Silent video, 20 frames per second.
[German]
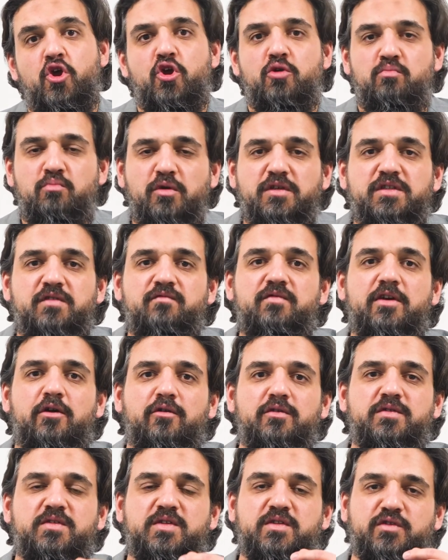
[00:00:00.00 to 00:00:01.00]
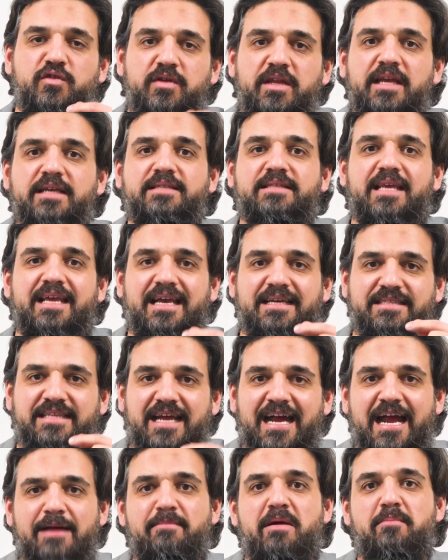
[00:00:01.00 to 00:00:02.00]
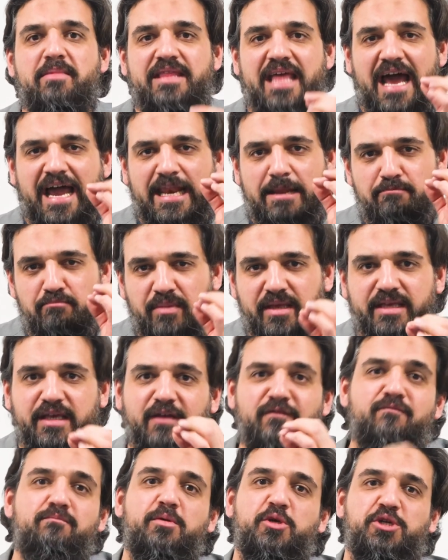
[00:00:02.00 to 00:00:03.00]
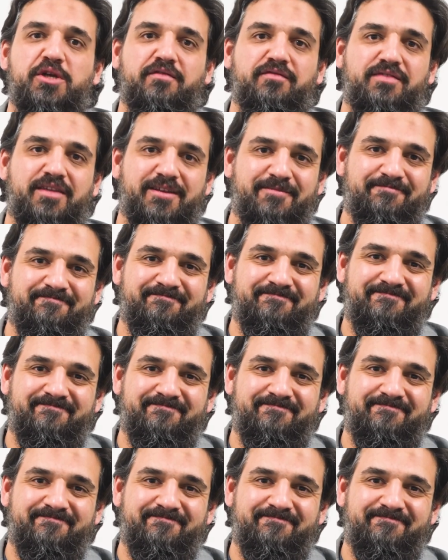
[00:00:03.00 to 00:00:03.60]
müssen wir uns zunächst erst einmal mit einem Begriff beschäftigen,